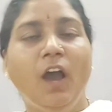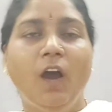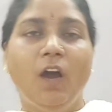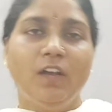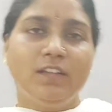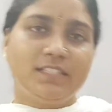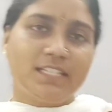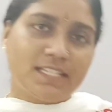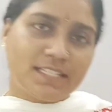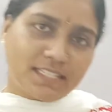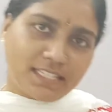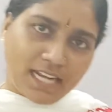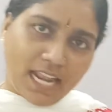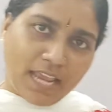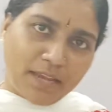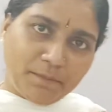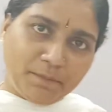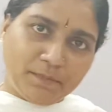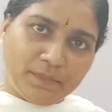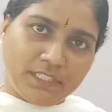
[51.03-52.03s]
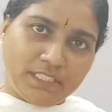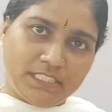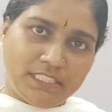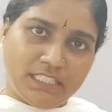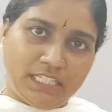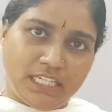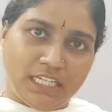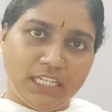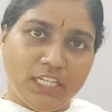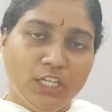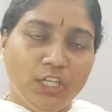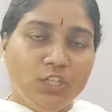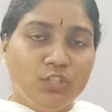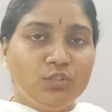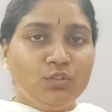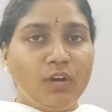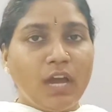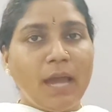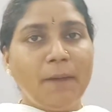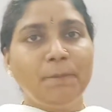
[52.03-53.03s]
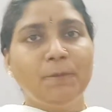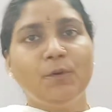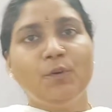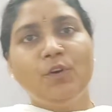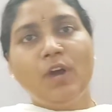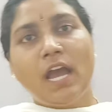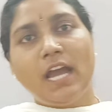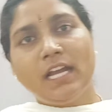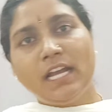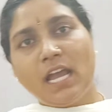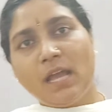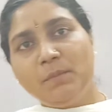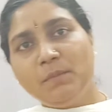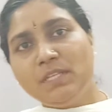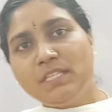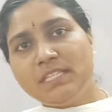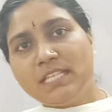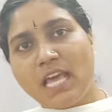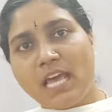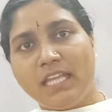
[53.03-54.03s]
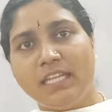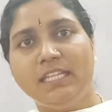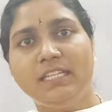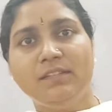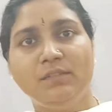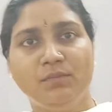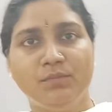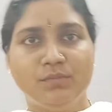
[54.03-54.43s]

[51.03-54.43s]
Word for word: और सब्सक्राइब कीजिए तो आपको आगामी सारे